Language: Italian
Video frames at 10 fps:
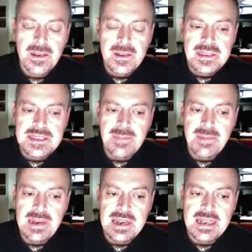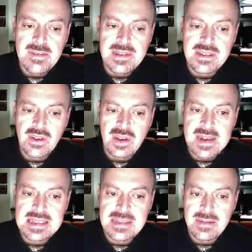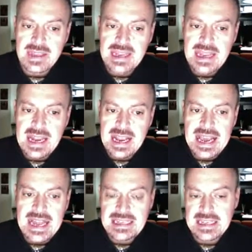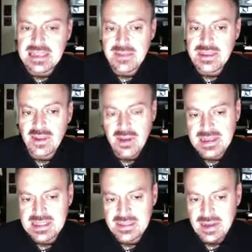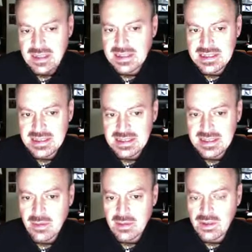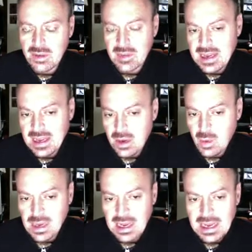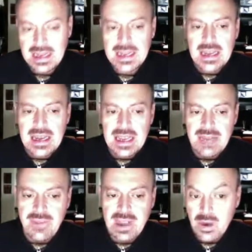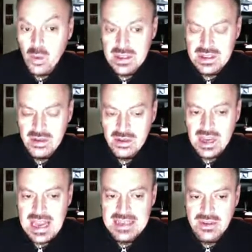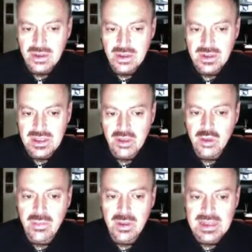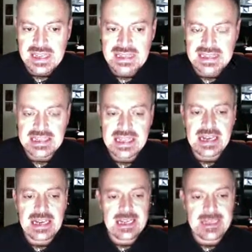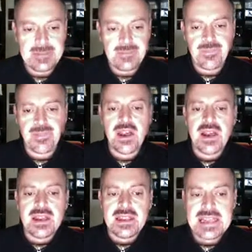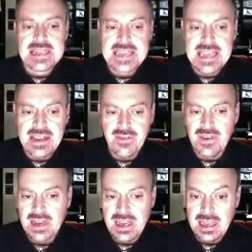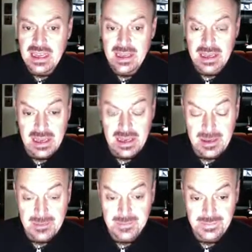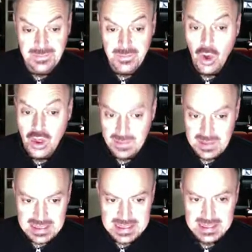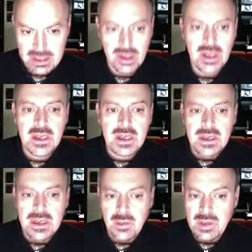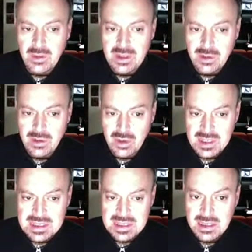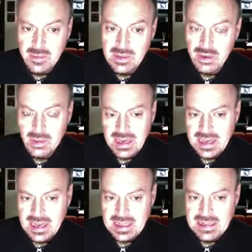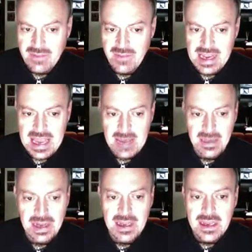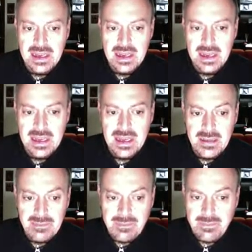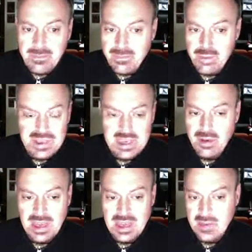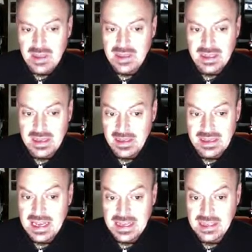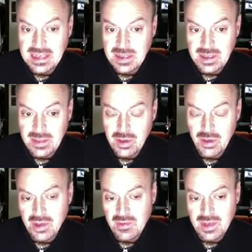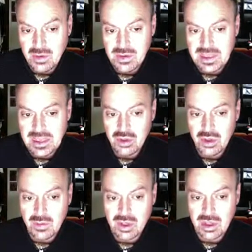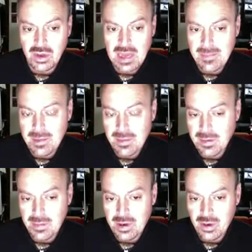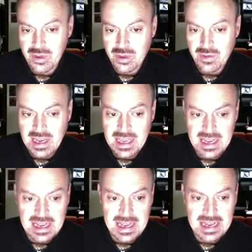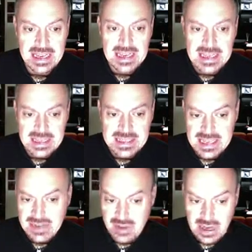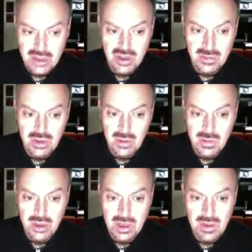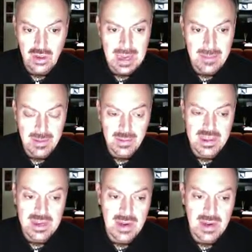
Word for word: stabilire la dimensione massima degli allegati, la dimensione massima in realtà è 64 MB che è quella che viene in questo caso eh, supportata dal, ehm, dal, server che eh, ospita il sito, eh, quindi questo valore 64 MB in realtà è variabile. Ehm, possiamo chiaramente dare dei limiti minori, viene consigliato 500k proprio per non sovraccaricare il server, lasciamo 500k. Possiamo